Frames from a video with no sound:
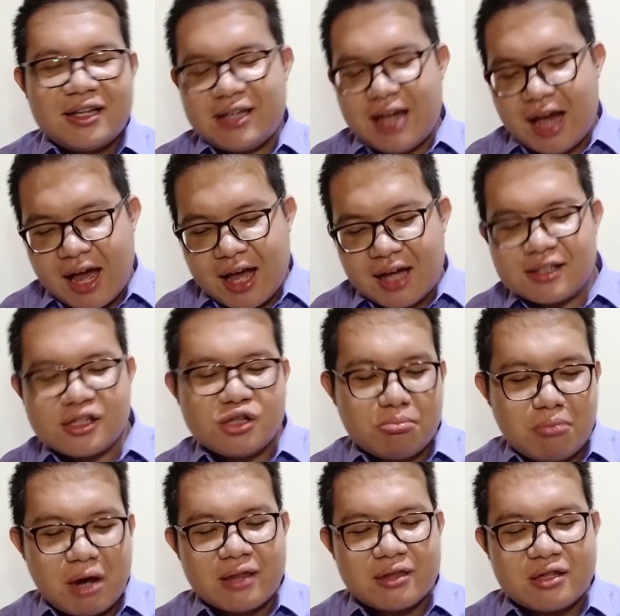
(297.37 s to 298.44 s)
yang
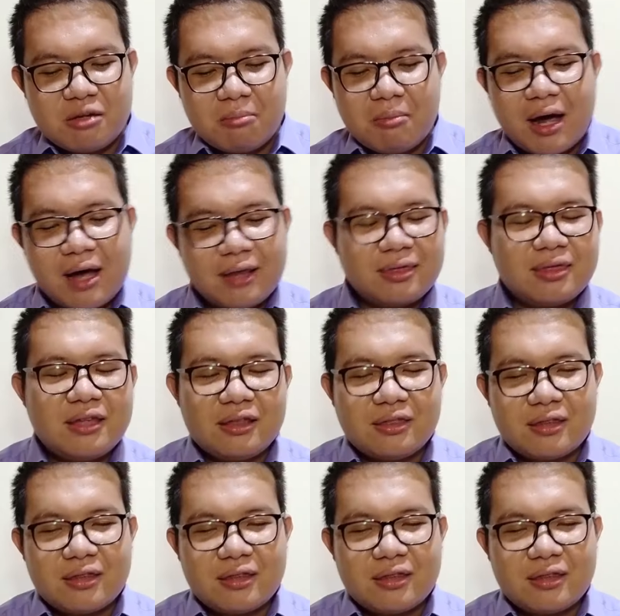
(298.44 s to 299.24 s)
jemaat-jemaat di